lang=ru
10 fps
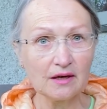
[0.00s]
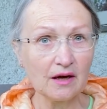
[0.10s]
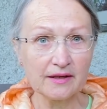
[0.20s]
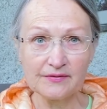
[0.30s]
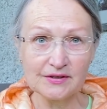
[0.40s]

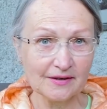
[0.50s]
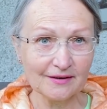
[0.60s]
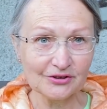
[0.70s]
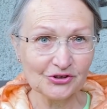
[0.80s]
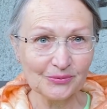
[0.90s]
они всегда
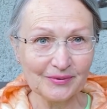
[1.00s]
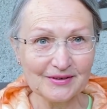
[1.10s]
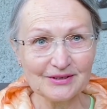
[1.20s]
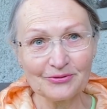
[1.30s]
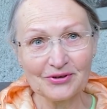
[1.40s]
должны
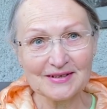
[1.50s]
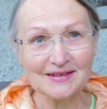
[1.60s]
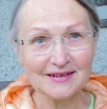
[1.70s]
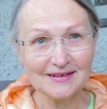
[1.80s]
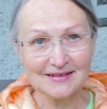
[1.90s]
быть. И у нас
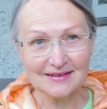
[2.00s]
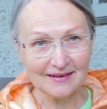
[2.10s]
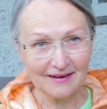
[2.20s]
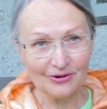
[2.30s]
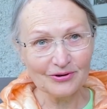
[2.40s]
граница –
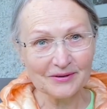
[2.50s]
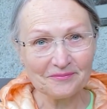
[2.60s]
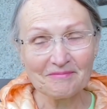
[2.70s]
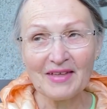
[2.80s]
это аура.